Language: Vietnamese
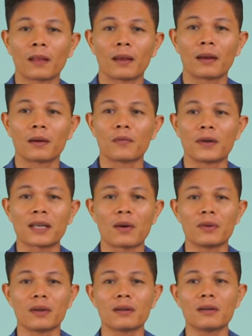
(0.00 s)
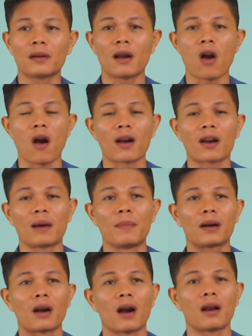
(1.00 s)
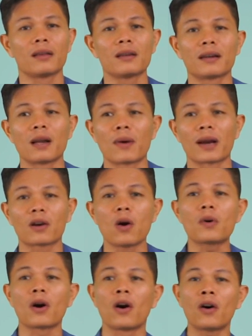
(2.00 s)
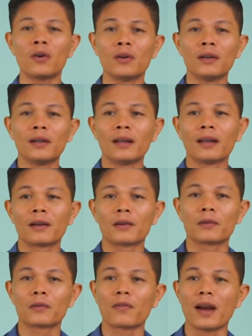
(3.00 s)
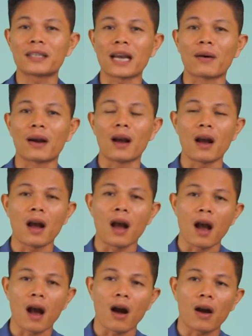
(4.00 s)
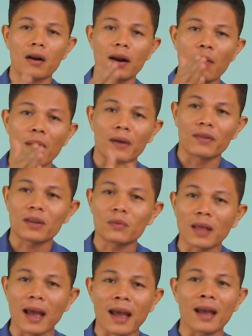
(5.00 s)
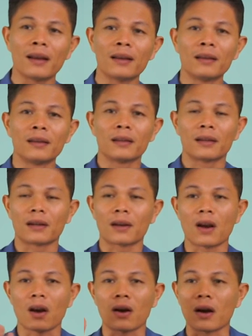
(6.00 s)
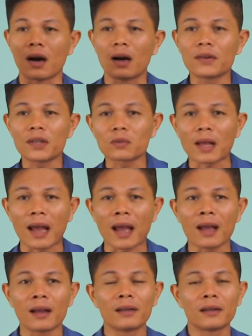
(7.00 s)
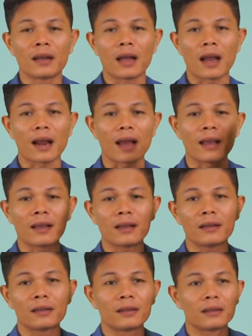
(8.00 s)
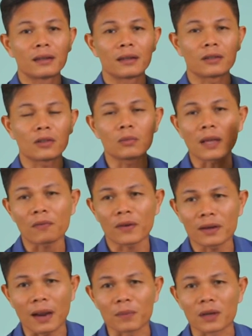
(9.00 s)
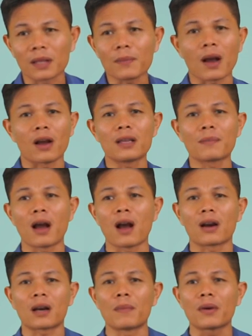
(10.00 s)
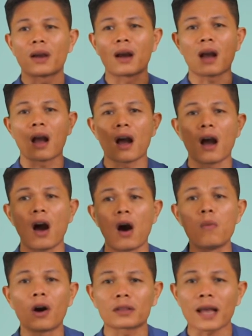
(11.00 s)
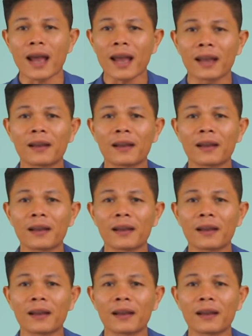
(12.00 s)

à, vì sao những họ hoặc là mình gọi là những người đồng hành khốn khổ ờ, vì sao à? họ đồng hành với chúng ta à, họ ở với chúng ta hàng ngày à, chúng ta phải gặp trực tiếp họ nhưng mà họ không bao giờ họ ủng hộ ta